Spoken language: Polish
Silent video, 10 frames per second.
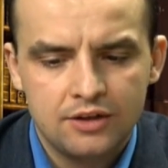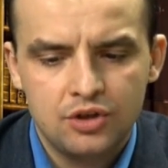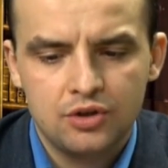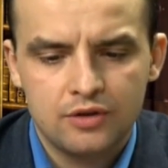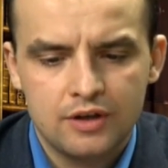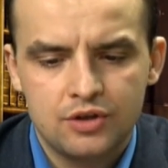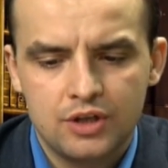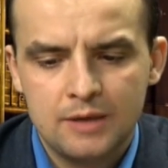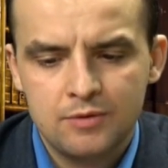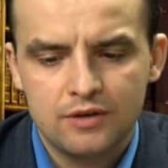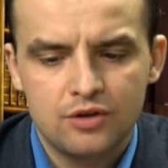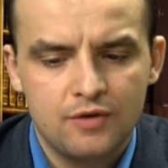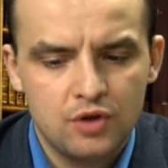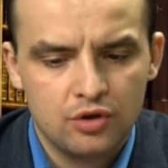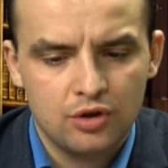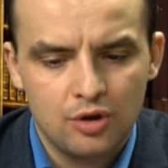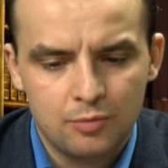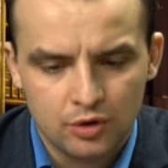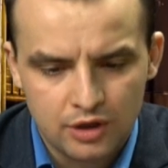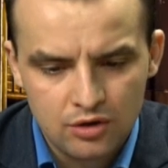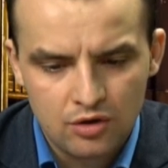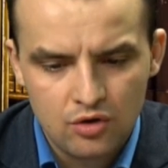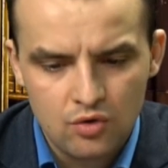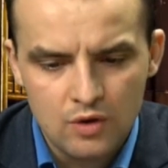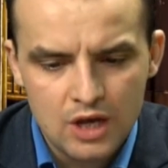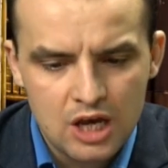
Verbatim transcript: 1795 roku,